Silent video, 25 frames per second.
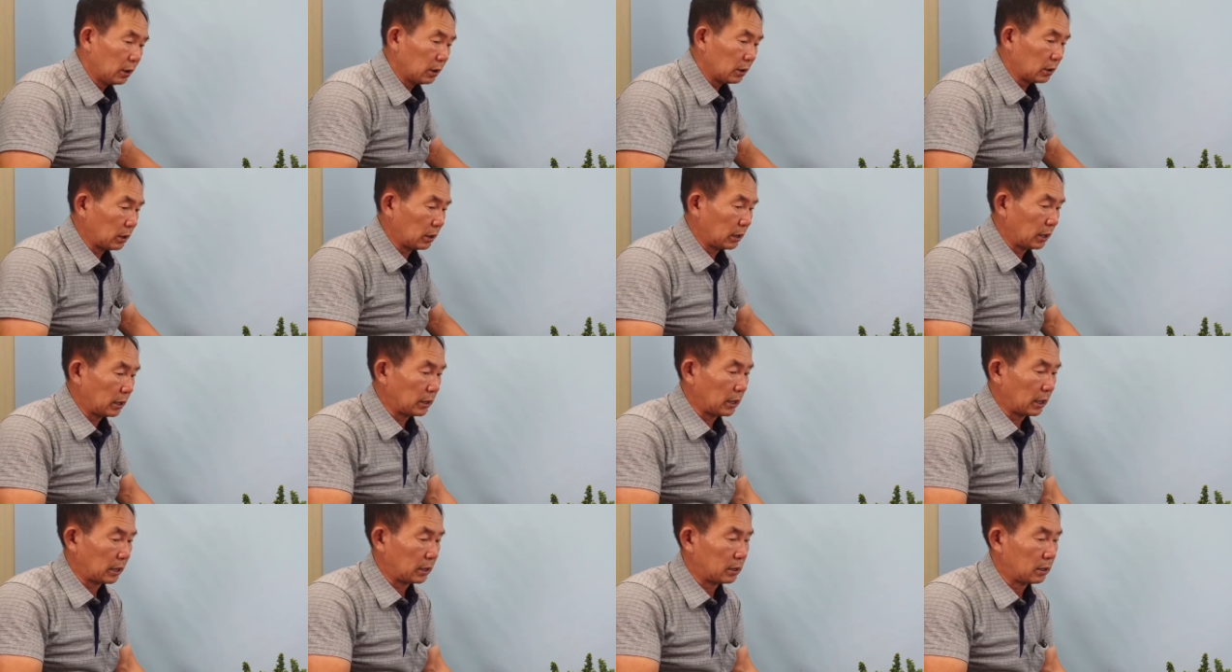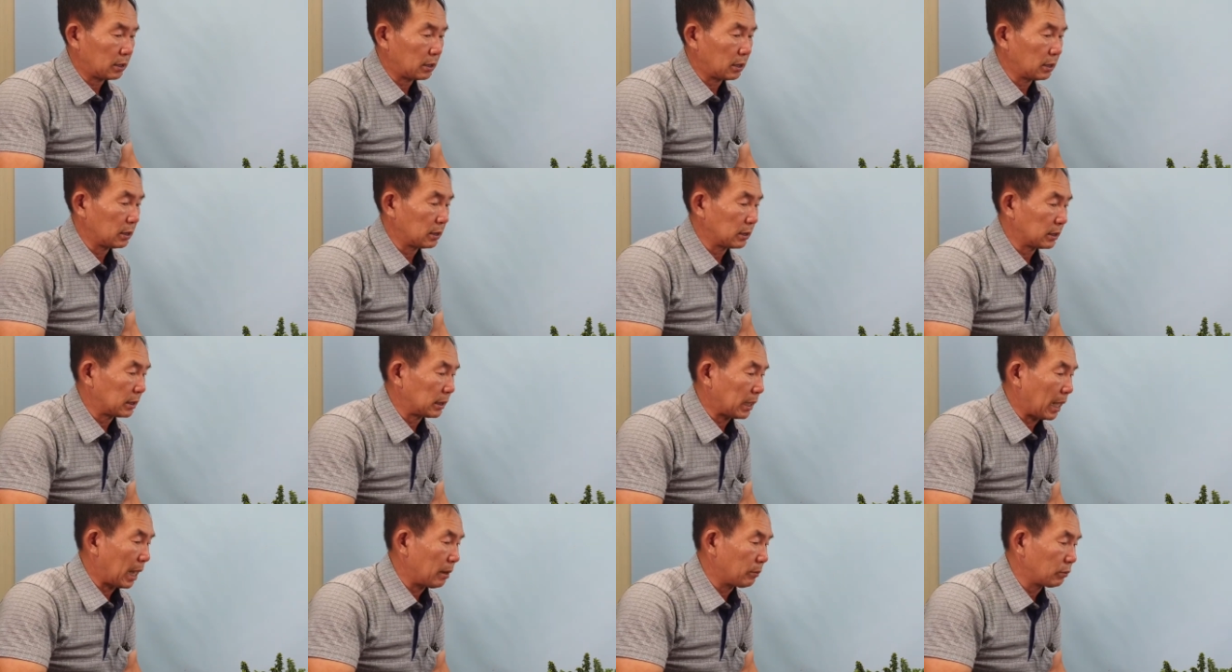근데 이제
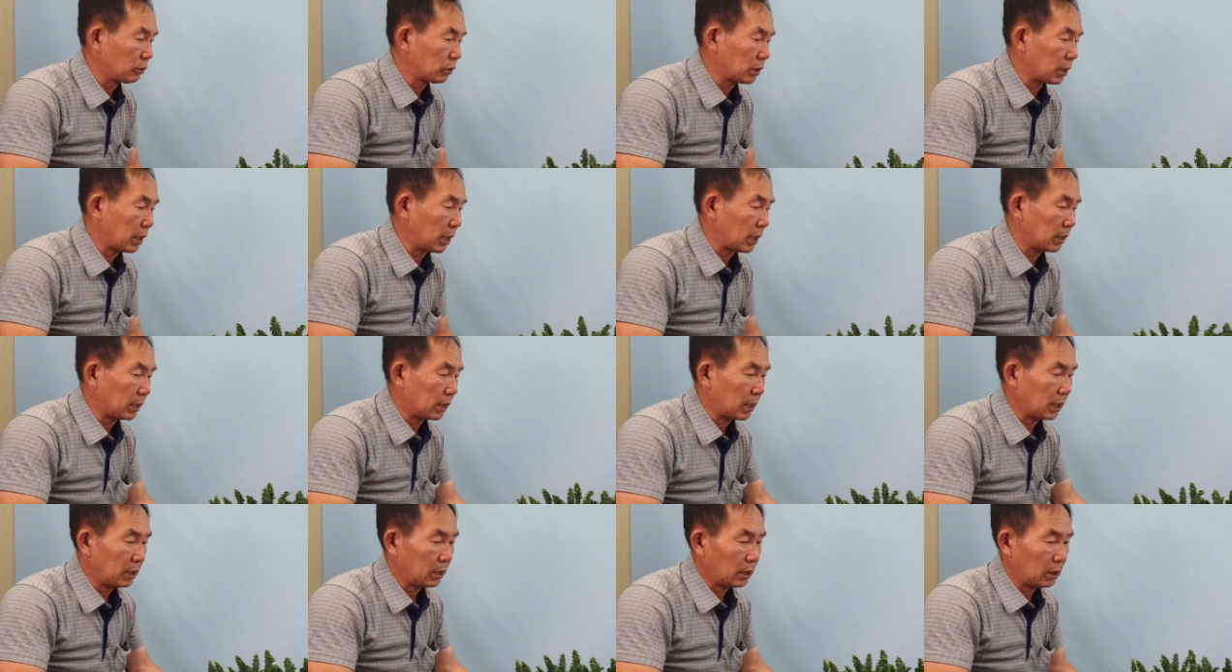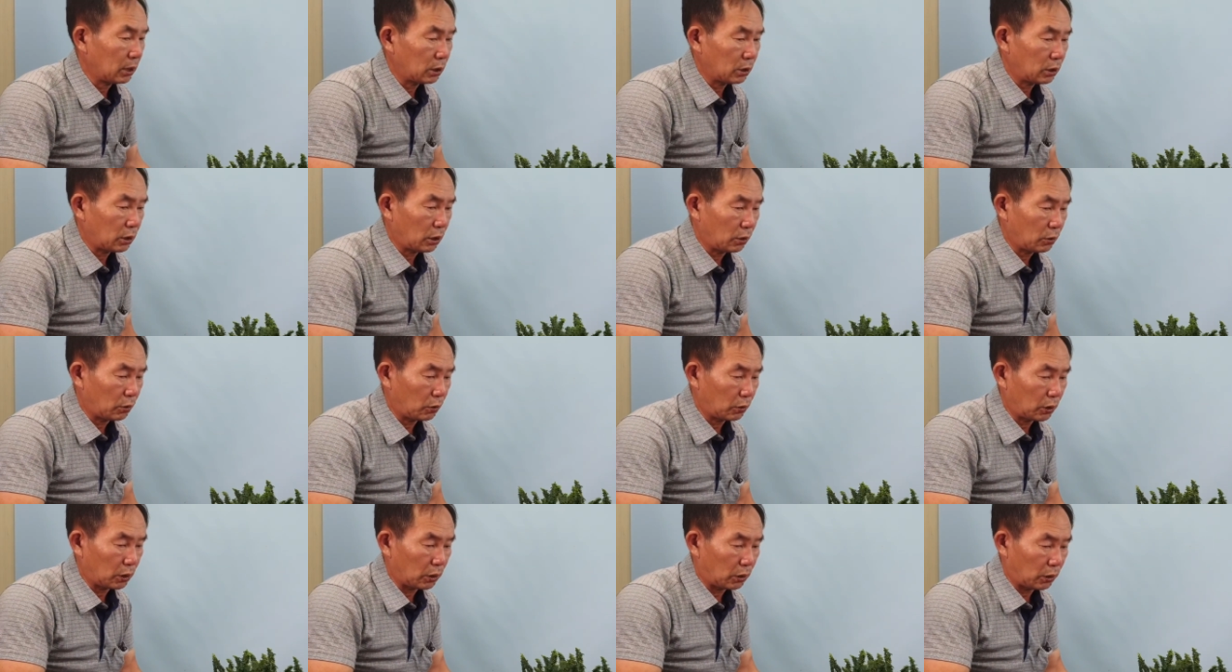그런 나무들한테
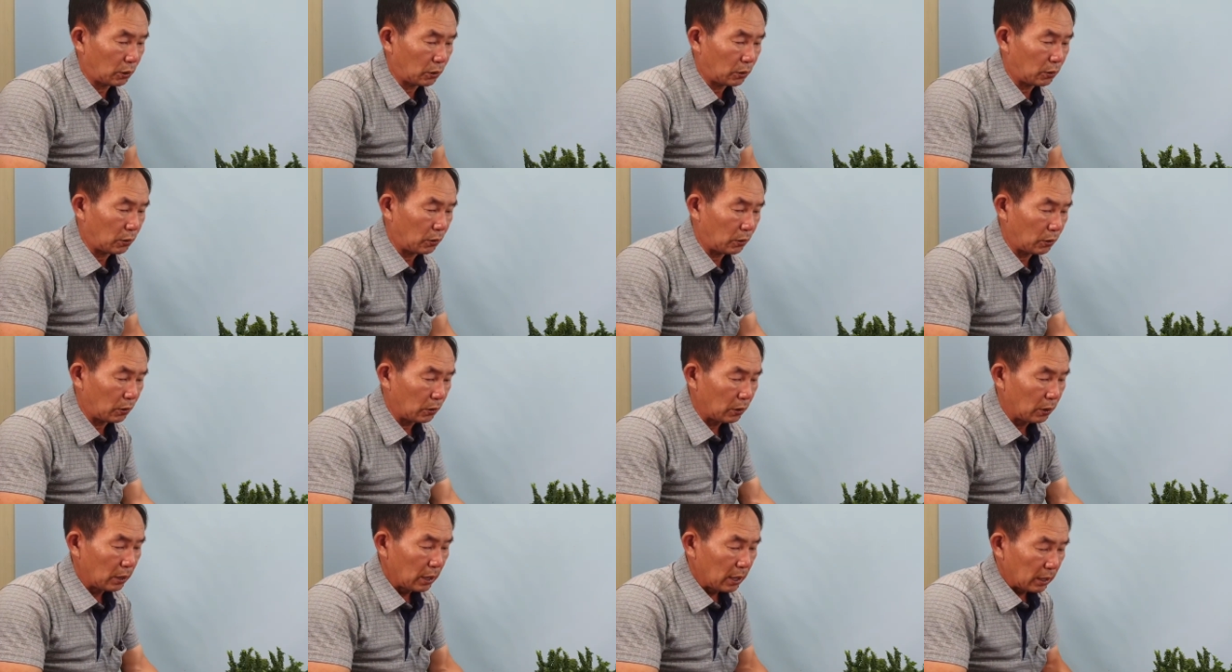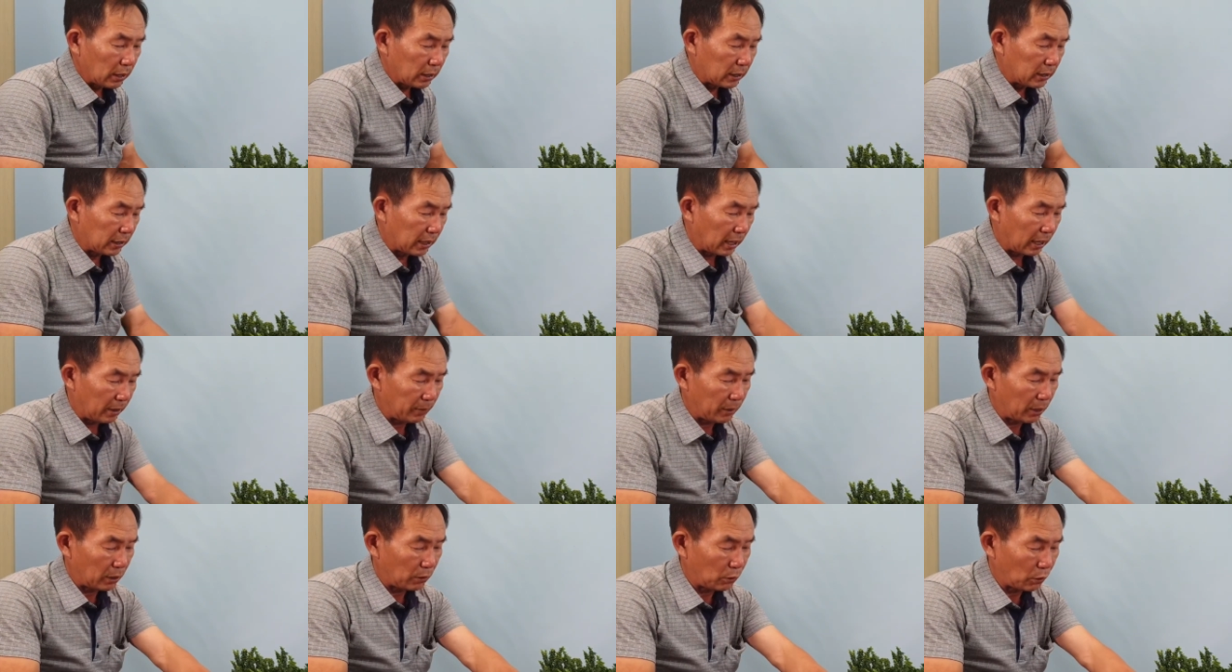현혹이 되고, 그
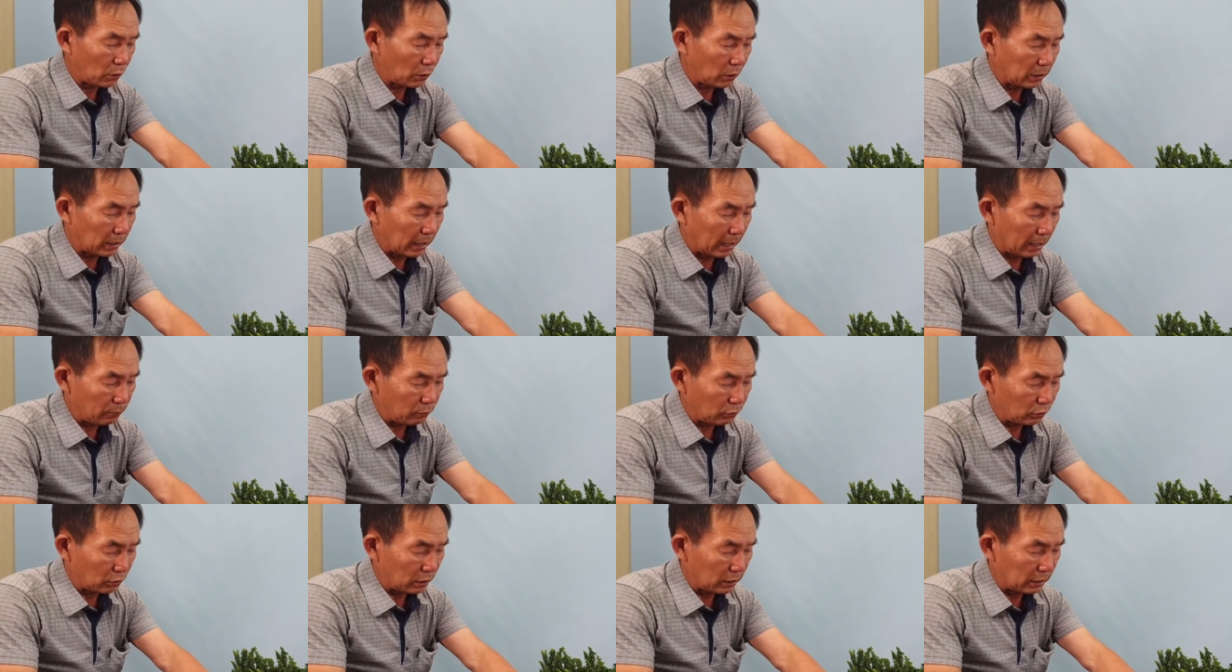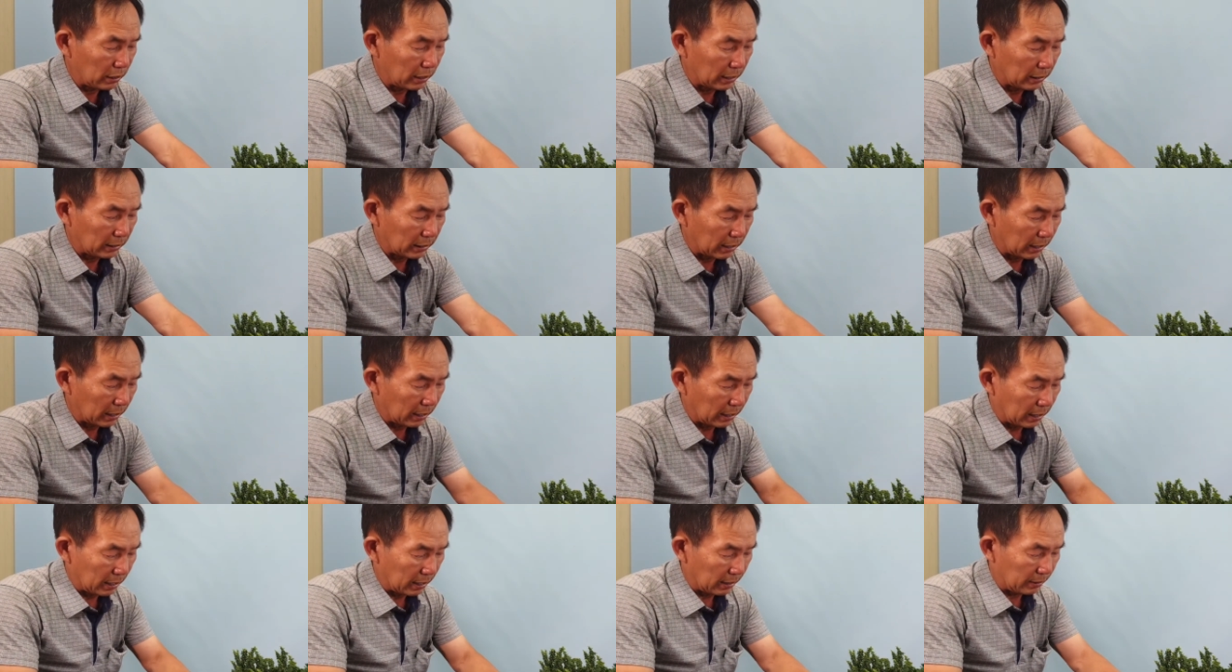다음에 이런 나무들을
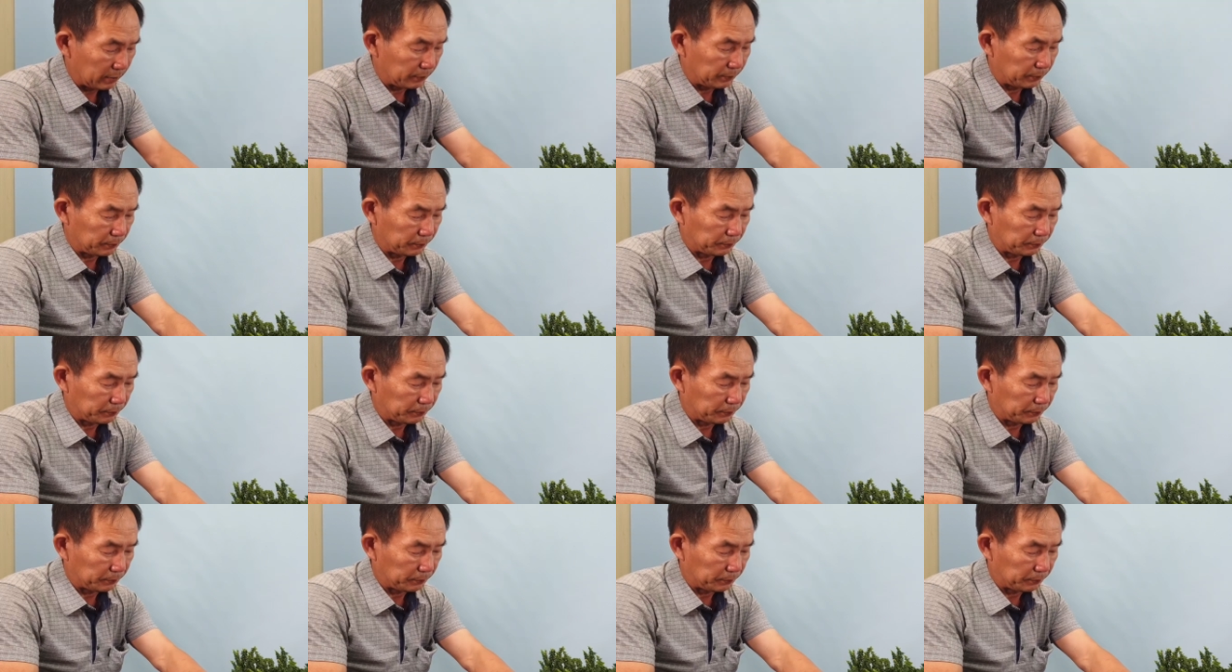갖다가